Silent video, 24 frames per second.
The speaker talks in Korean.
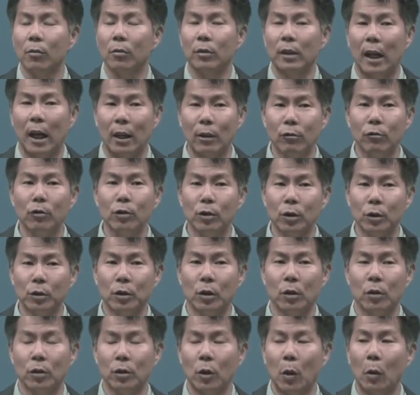
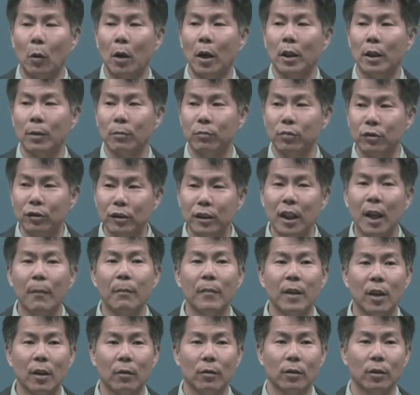나누어져서 역할이
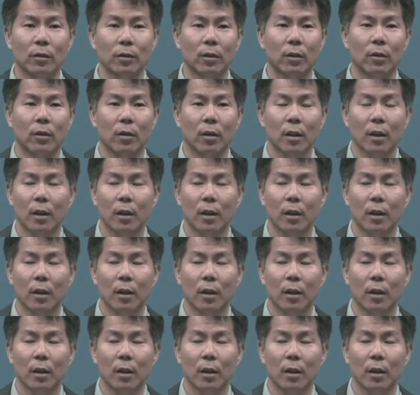분담되어져서